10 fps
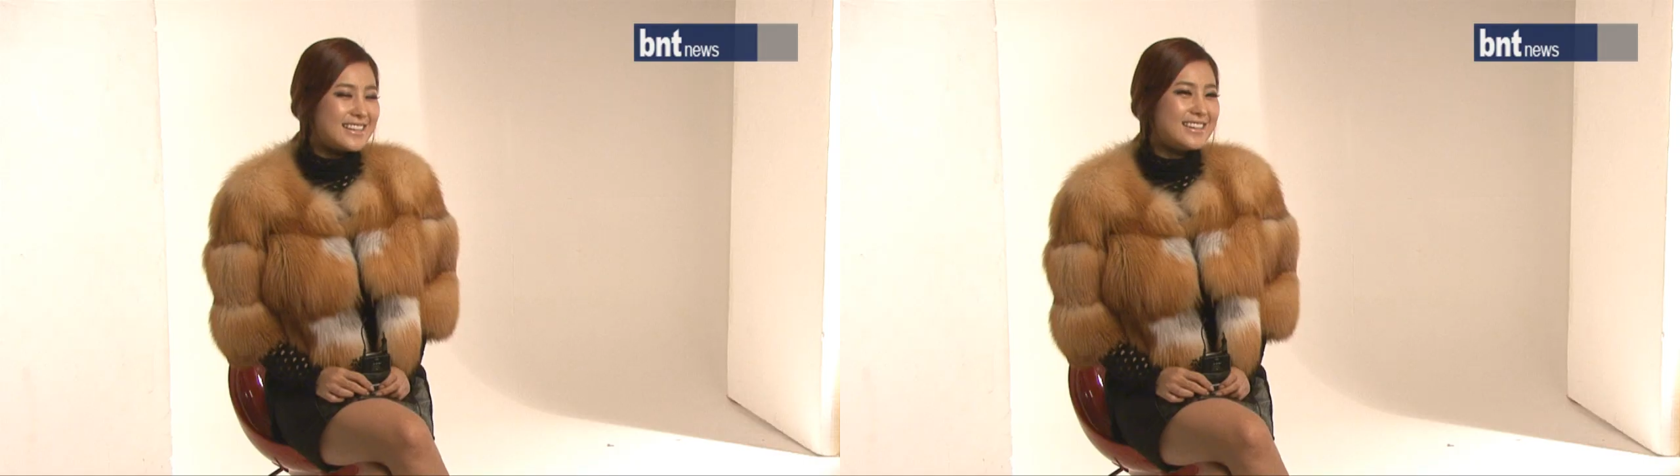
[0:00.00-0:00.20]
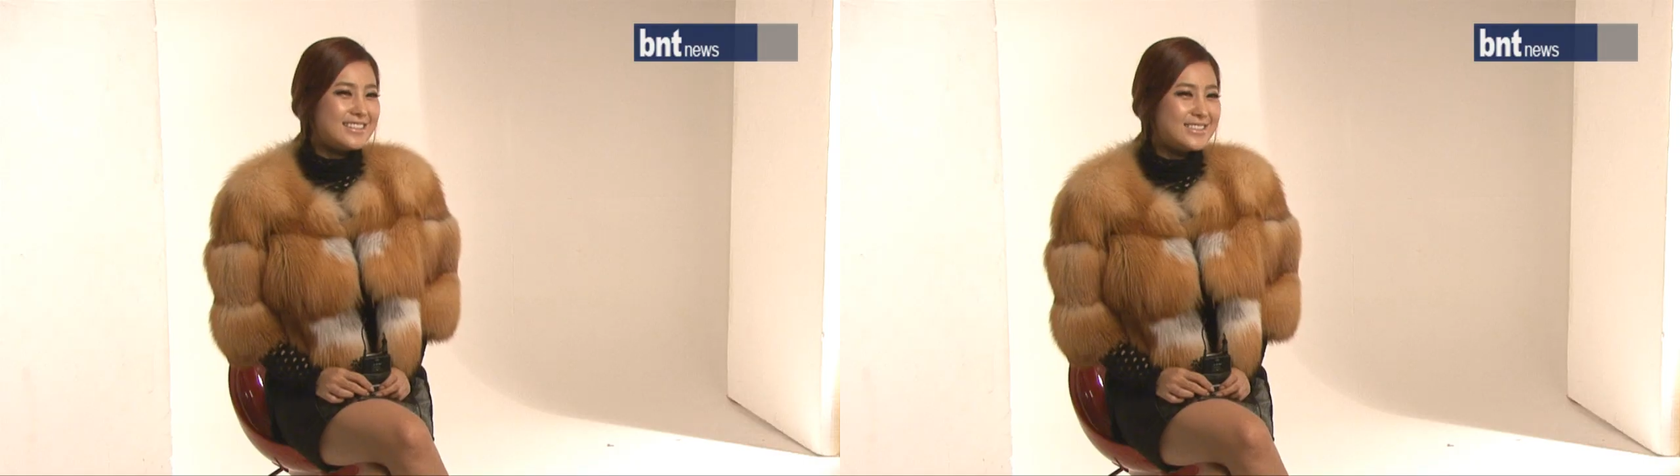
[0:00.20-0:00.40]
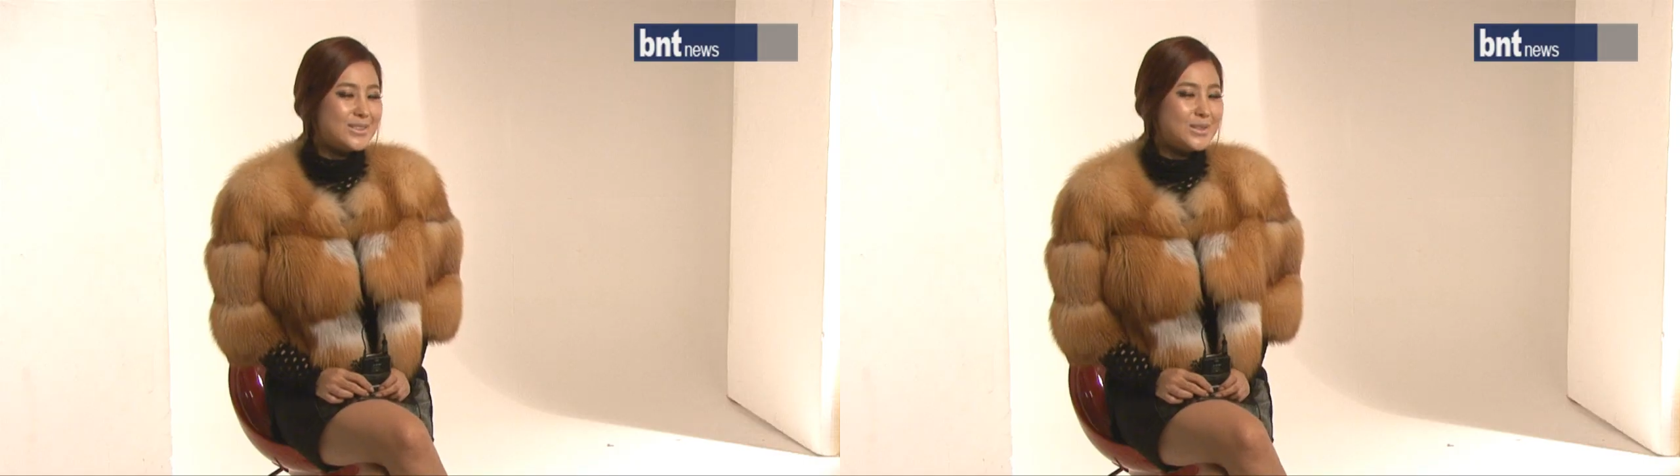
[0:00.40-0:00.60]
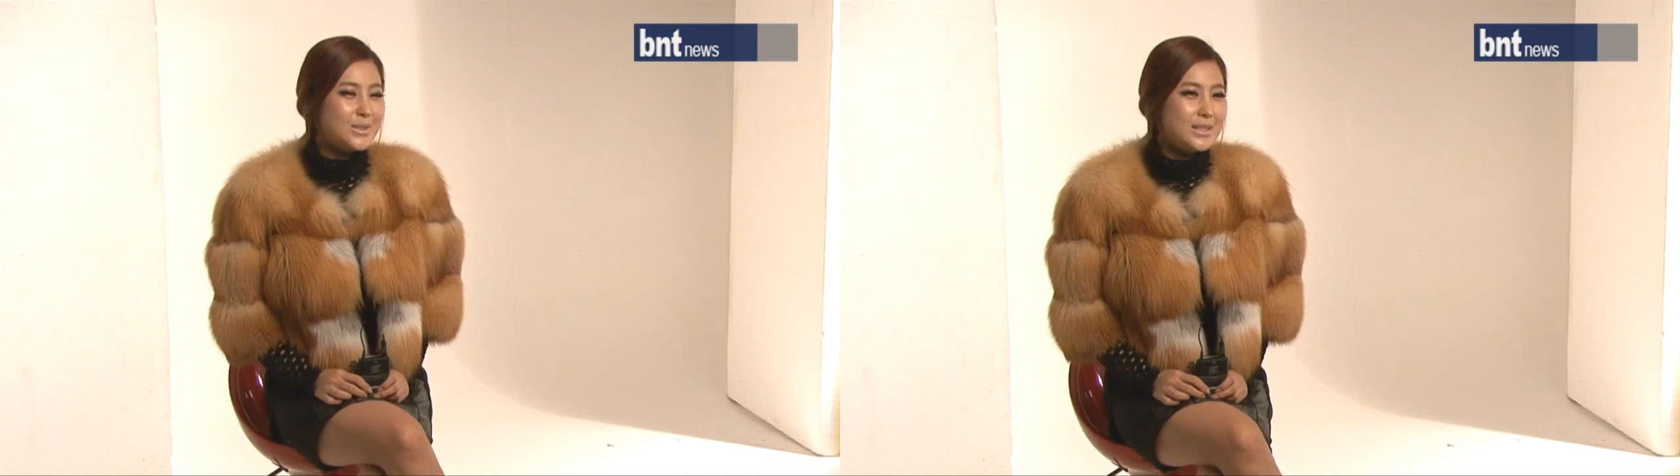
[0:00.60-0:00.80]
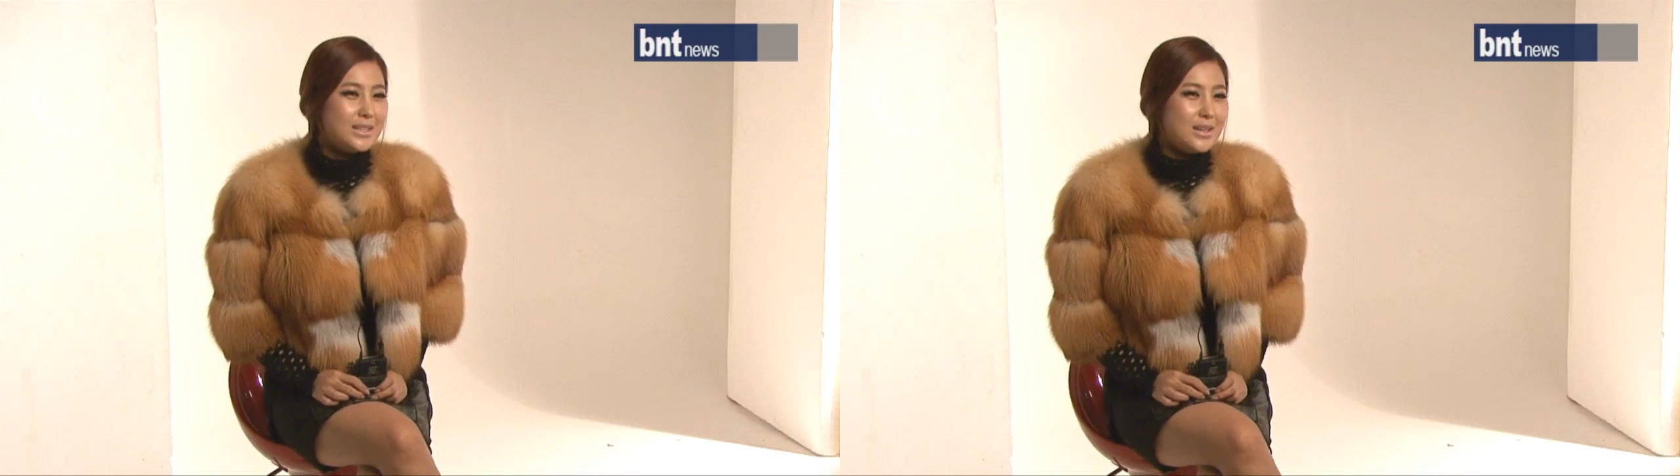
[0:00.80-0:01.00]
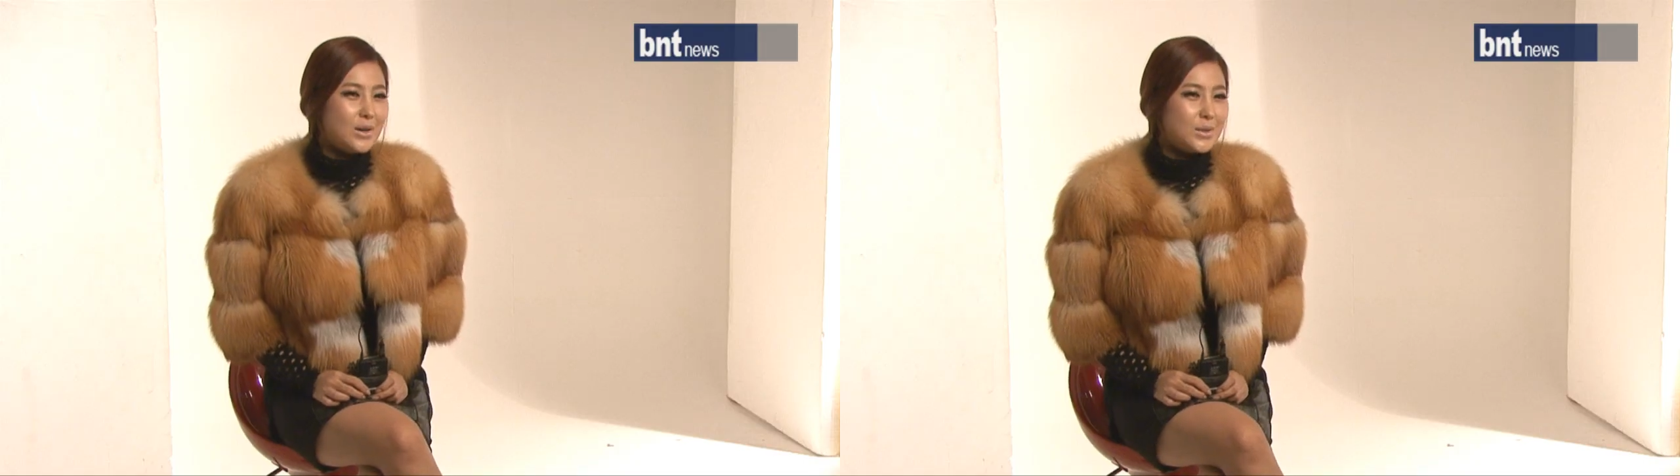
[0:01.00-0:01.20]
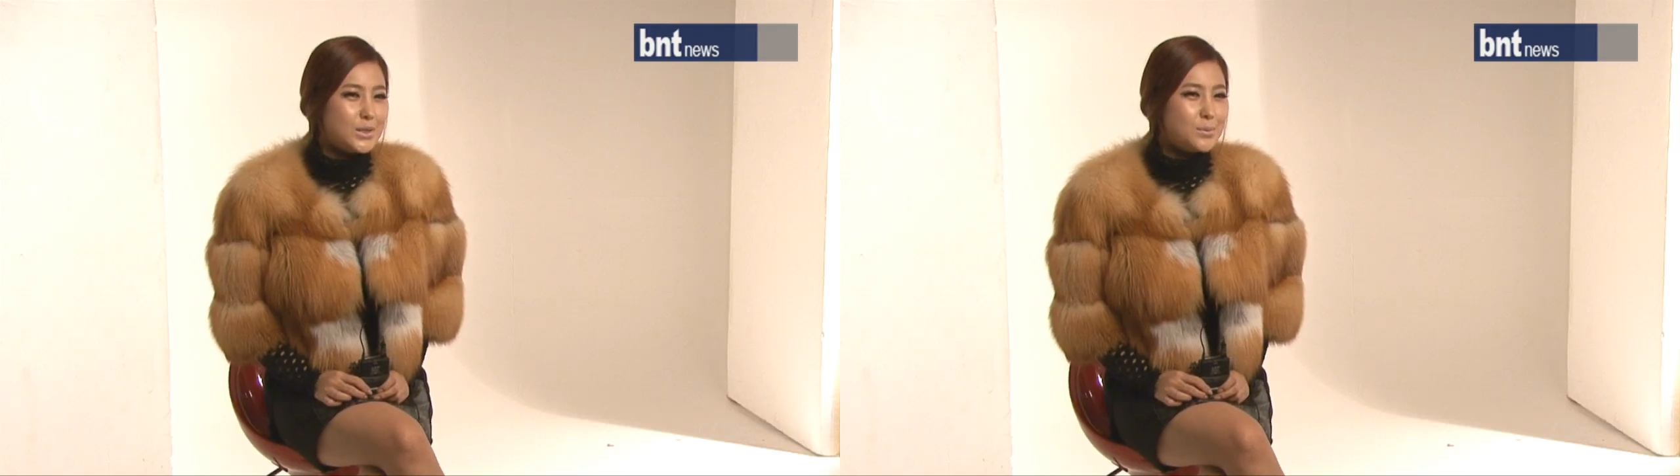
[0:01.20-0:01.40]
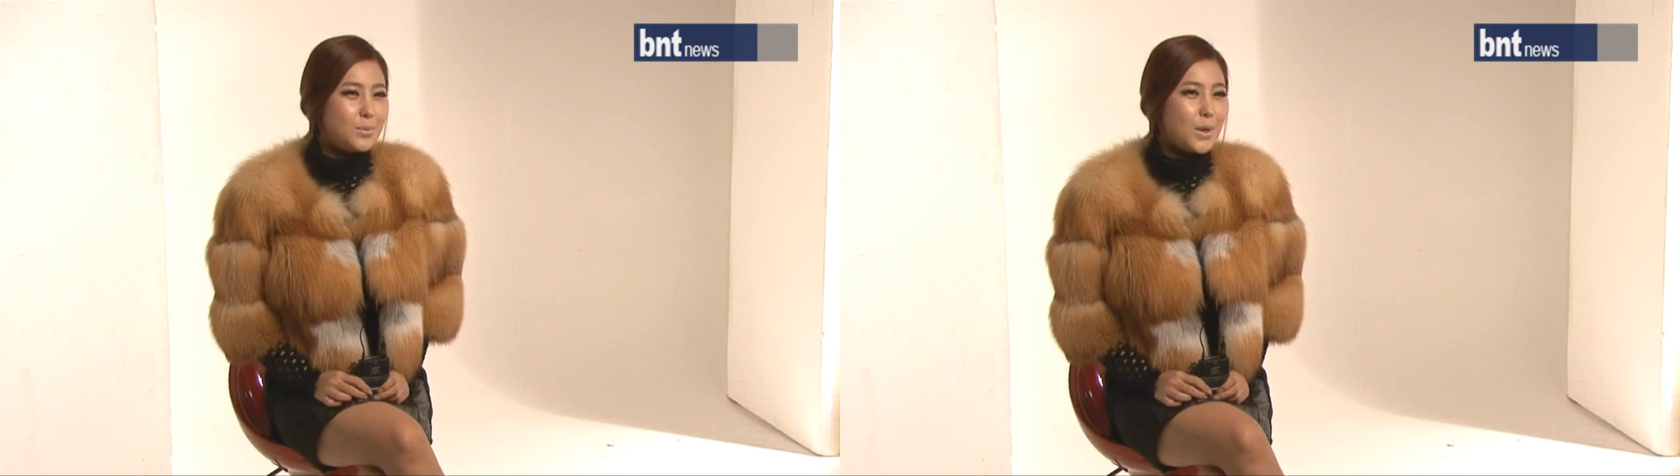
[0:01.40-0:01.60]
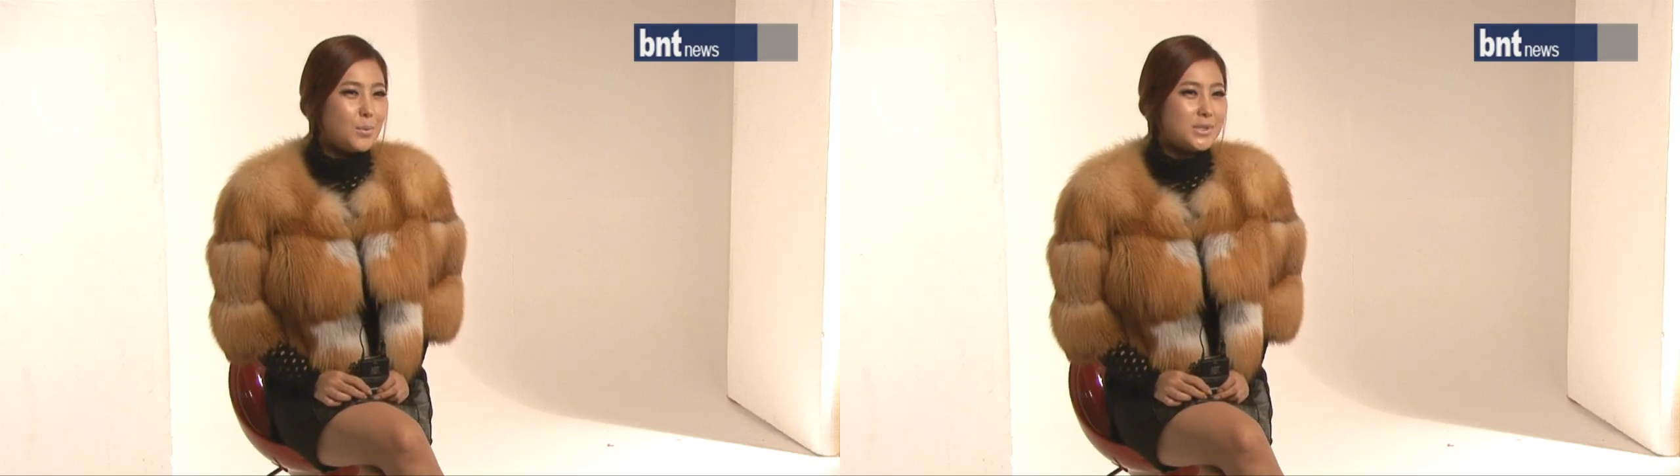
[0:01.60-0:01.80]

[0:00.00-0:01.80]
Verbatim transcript: 네, 그리고 20대